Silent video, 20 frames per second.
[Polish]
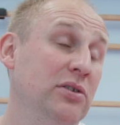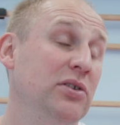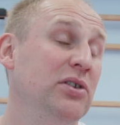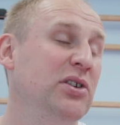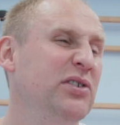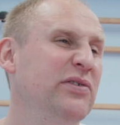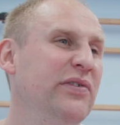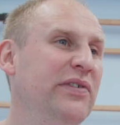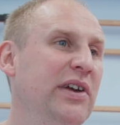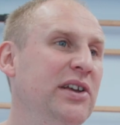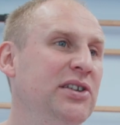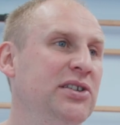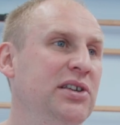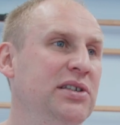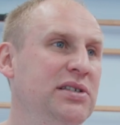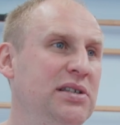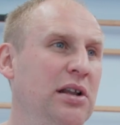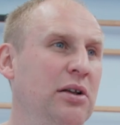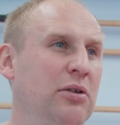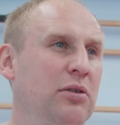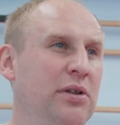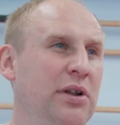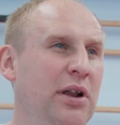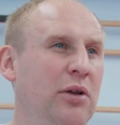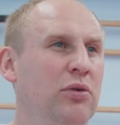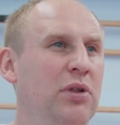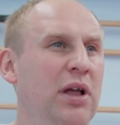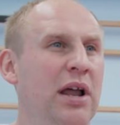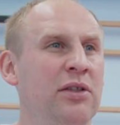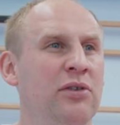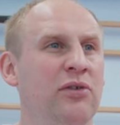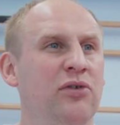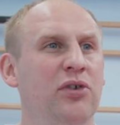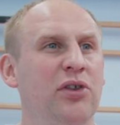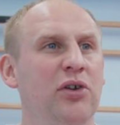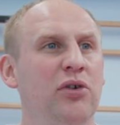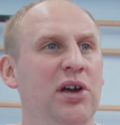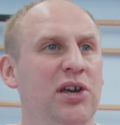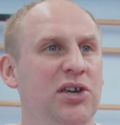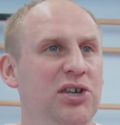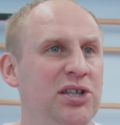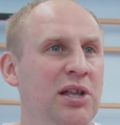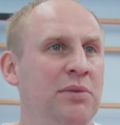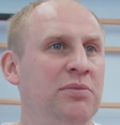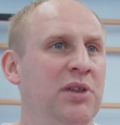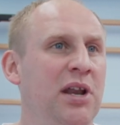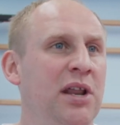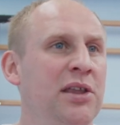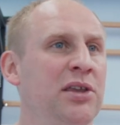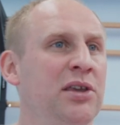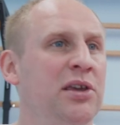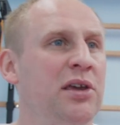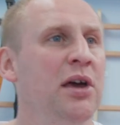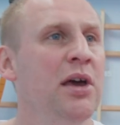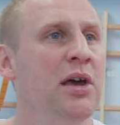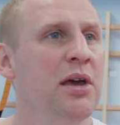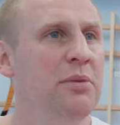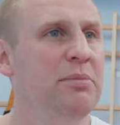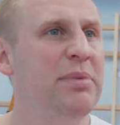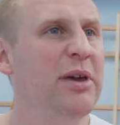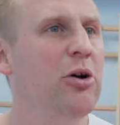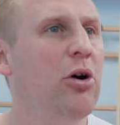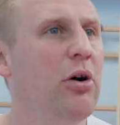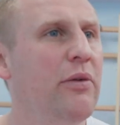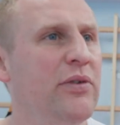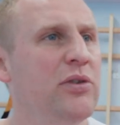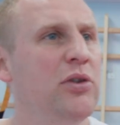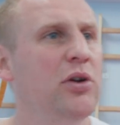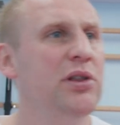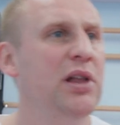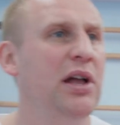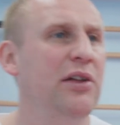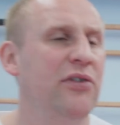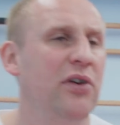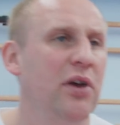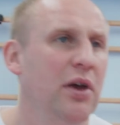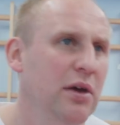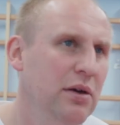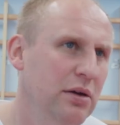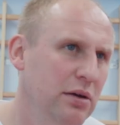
To też ważne jest regularność, do tego jakiś tam trening biegowy dodać,